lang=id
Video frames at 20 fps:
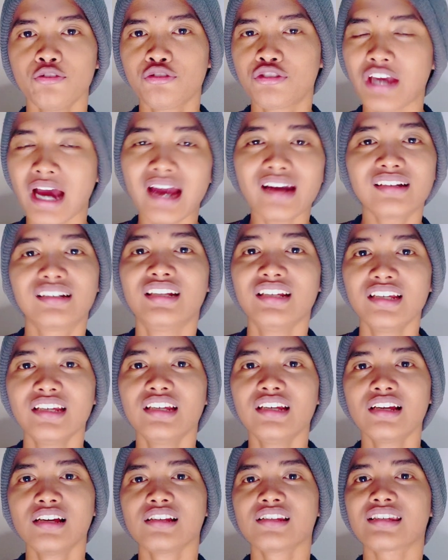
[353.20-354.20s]

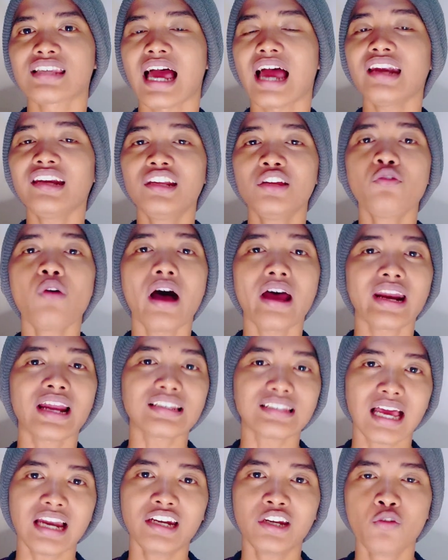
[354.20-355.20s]
jadi
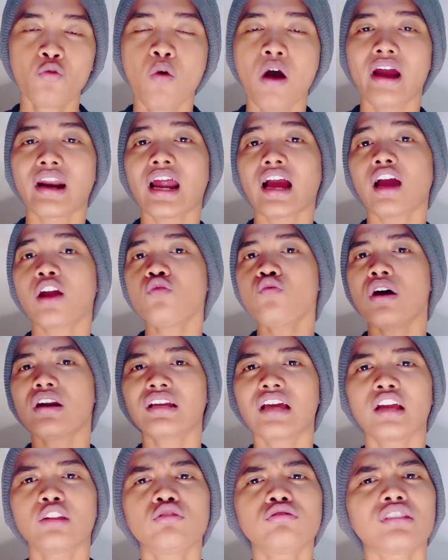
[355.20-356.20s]
sandiwara-sandiwara
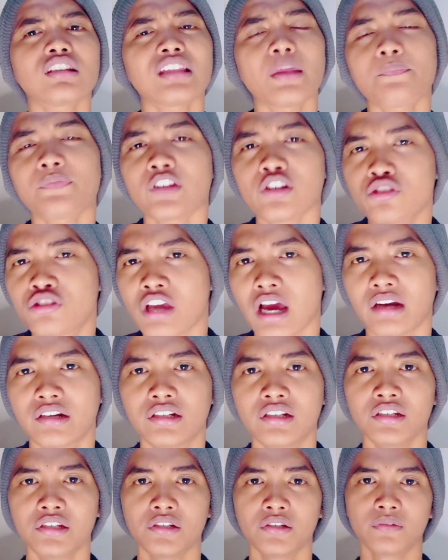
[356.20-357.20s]
keluarga itu tetap
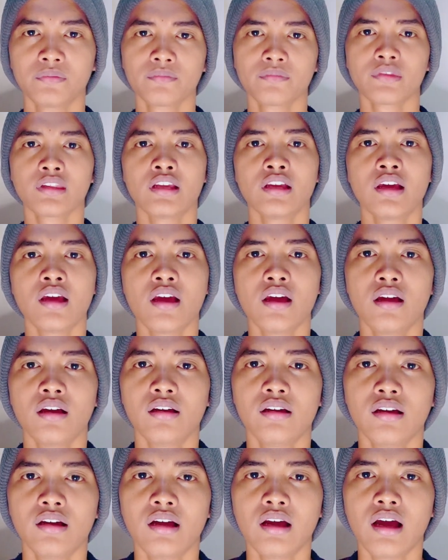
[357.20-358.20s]
terjadi
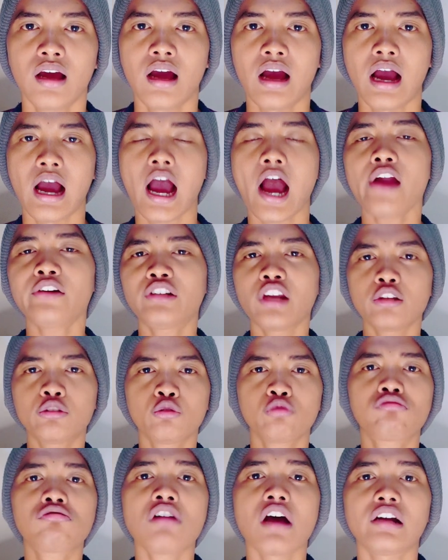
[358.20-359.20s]
ada
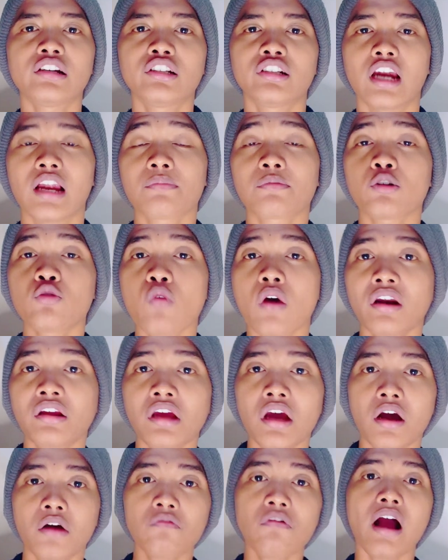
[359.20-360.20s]
juga di dalam
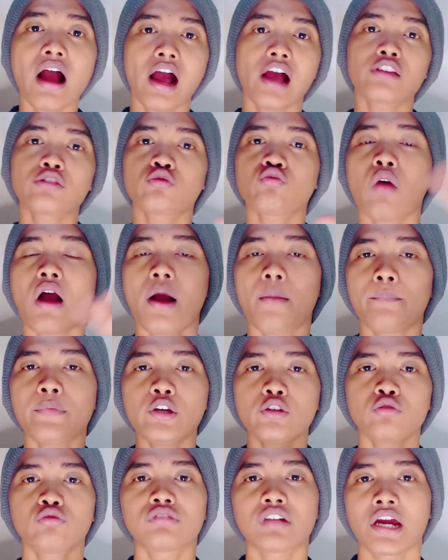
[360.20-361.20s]
keluarga wah
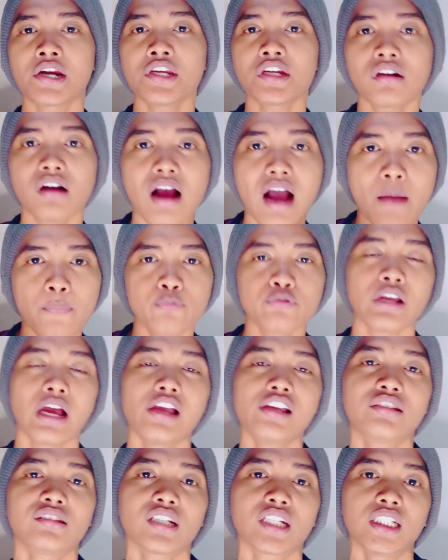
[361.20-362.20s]
suami sudah nikah punya
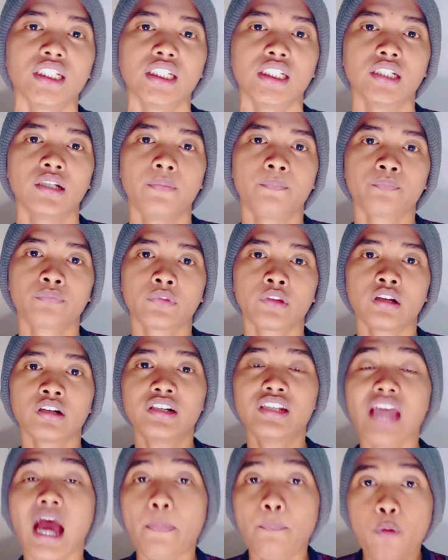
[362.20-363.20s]
istri
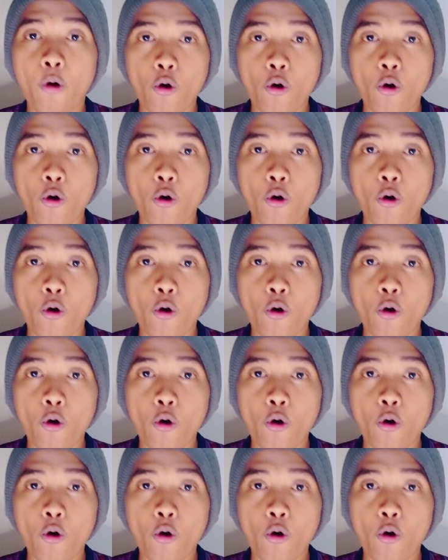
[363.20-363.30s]
dia